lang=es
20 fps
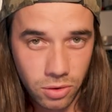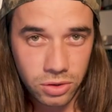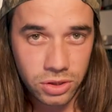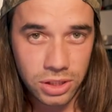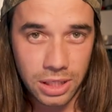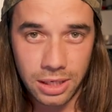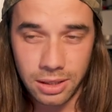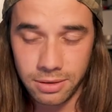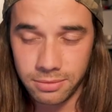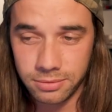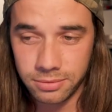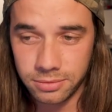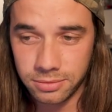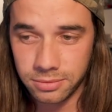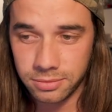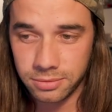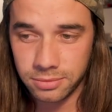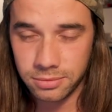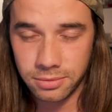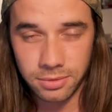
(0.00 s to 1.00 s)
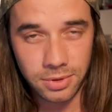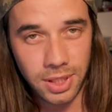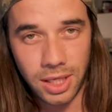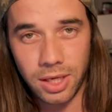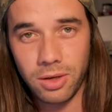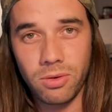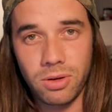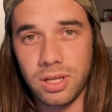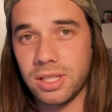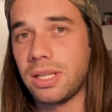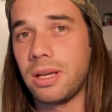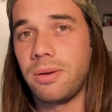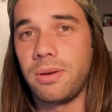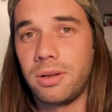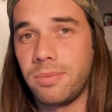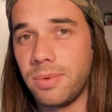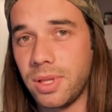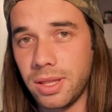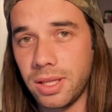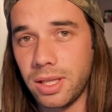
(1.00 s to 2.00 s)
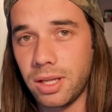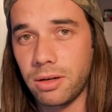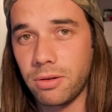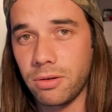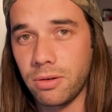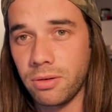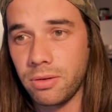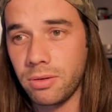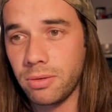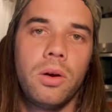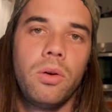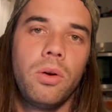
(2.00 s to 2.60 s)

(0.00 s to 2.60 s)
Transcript: cosa, tengo que saber venderlo.